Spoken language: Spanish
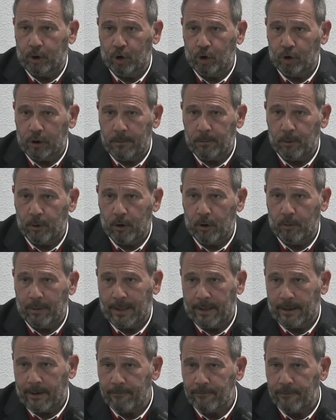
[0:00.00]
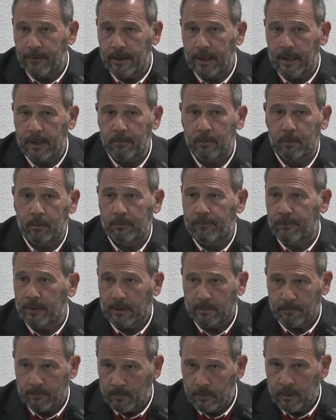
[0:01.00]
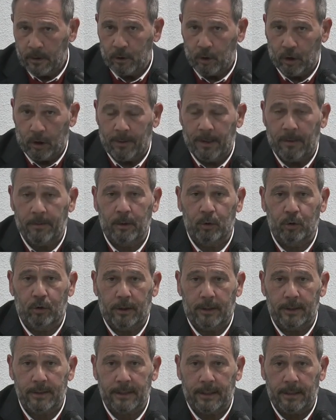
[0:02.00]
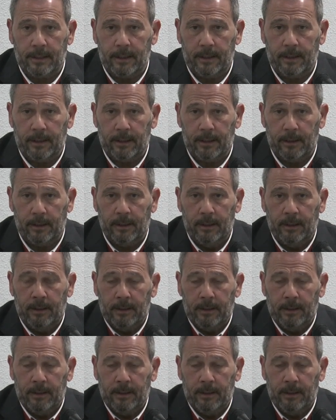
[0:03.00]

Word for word: todo tipo de obra gráfica, hemos, en fin, lo que van a ver ustedes aquí en, el,